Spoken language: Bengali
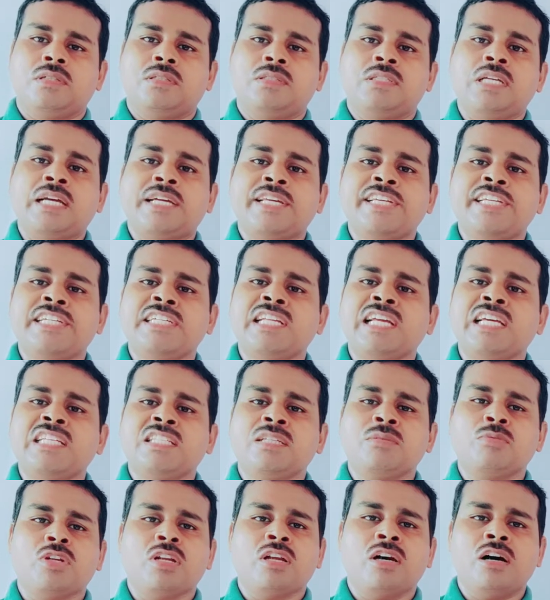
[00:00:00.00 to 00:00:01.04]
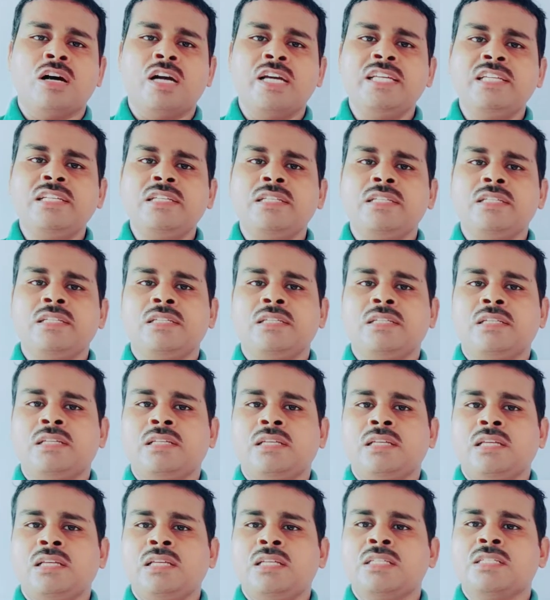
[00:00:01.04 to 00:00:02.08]
যাকে ইংরাজিতে বলা হয়
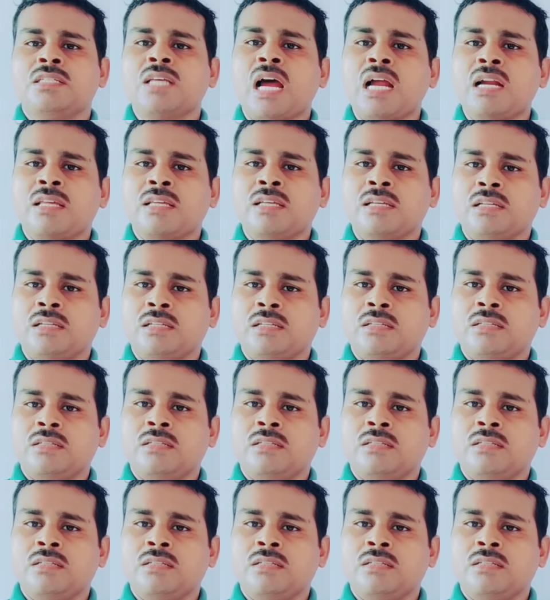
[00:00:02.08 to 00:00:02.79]
সার্কেল